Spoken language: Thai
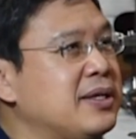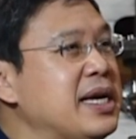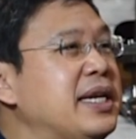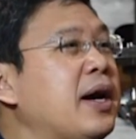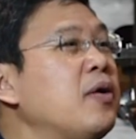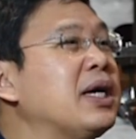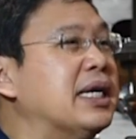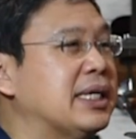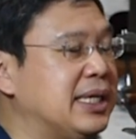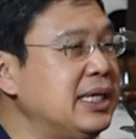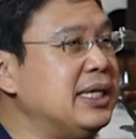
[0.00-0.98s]
สิ่งที่เขา
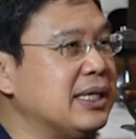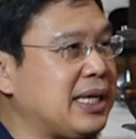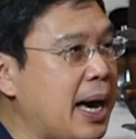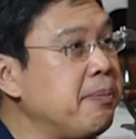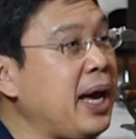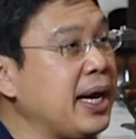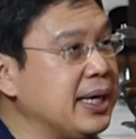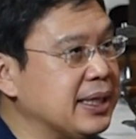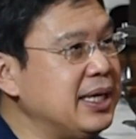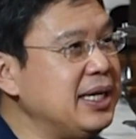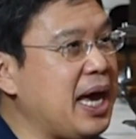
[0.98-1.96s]
เกิดขึ้นทำให้
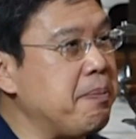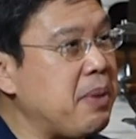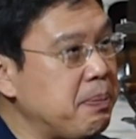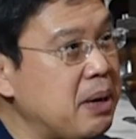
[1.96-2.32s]
เกิดขึ้นเนี่ย